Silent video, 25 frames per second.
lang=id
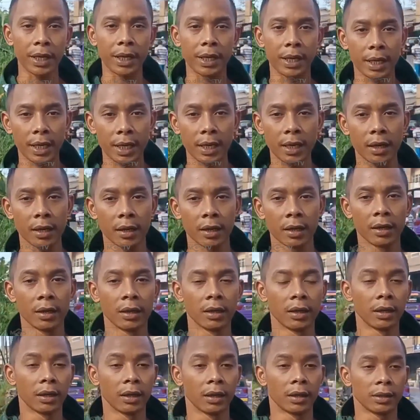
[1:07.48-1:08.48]
mobil ini
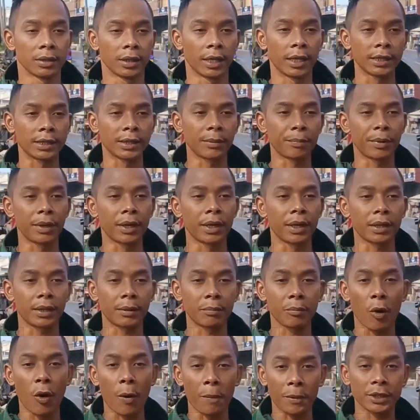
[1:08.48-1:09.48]
saya sempat
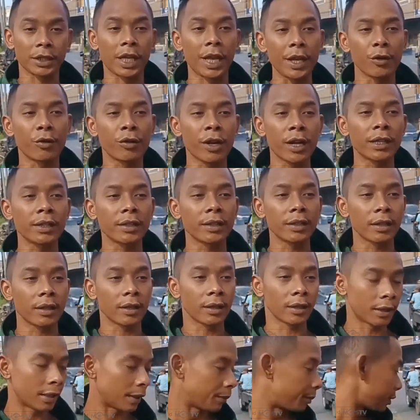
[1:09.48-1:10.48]
bawa sayuran
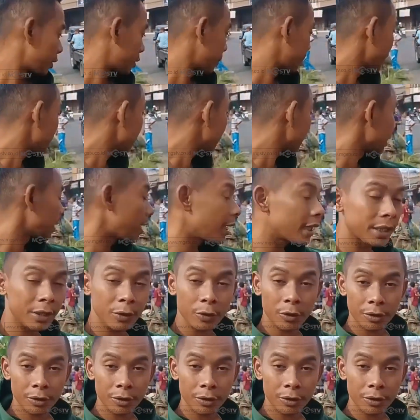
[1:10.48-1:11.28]
sempat berhenti